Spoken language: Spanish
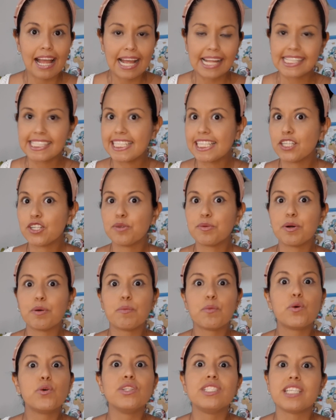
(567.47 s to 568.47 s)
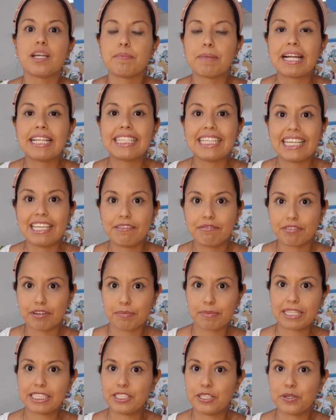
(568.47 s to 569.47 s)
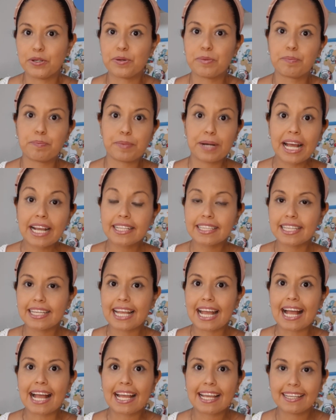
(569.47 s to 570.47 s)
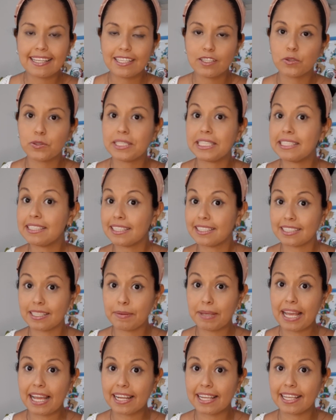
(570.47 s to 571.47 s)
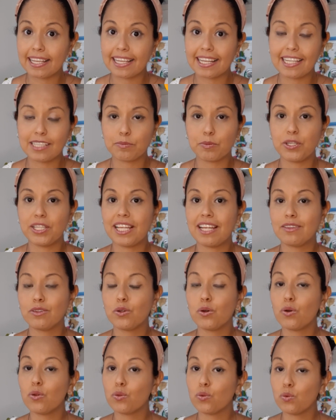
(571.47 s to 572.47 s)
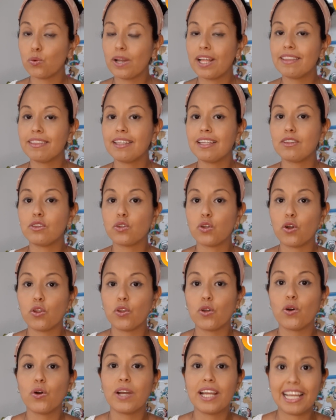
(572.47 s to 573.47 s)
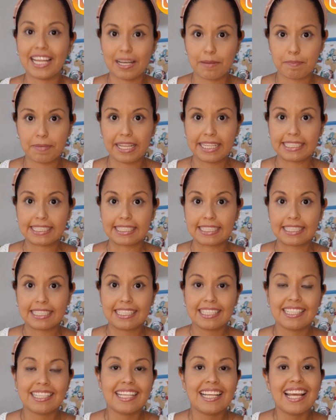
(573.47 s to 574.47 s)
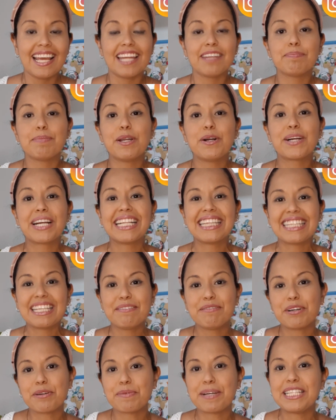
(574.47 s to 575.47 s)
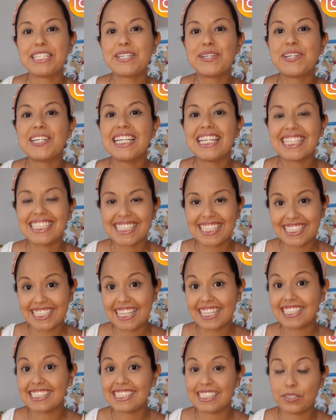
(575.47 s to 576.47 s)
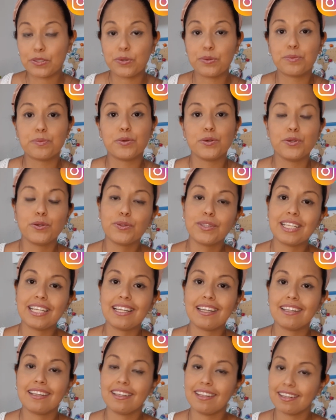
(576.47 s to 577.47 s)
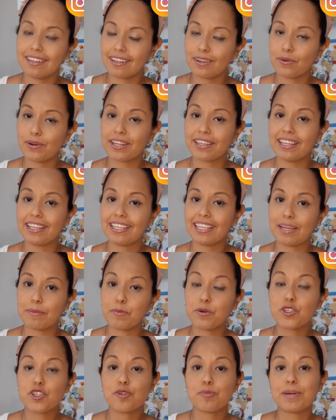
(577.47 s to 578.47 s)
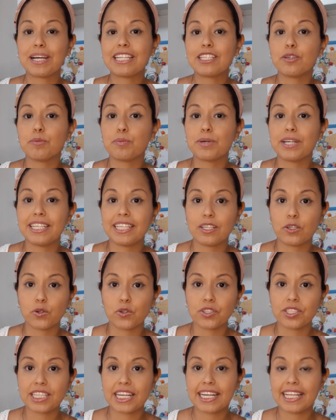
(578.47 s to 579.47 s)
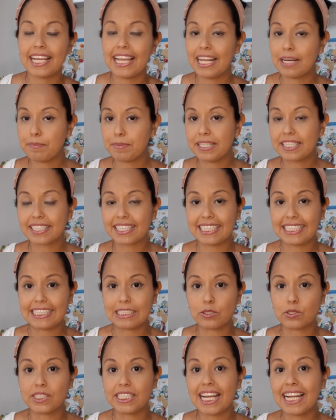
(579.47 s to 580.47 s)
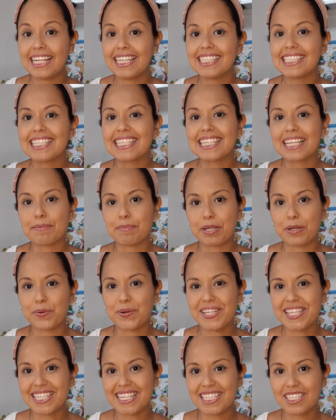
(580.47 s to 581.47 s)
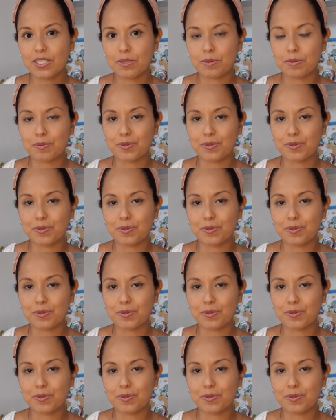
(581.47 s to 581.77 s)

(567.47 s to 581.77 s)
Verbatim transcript: así como mucha más información práctica y noticias de viaje que les voy dando durante todo el mes. Espero que esta información les haya sido muy útil y recuerden que mucho más lo pueden encontrar en mis redes sociales que me encuentran como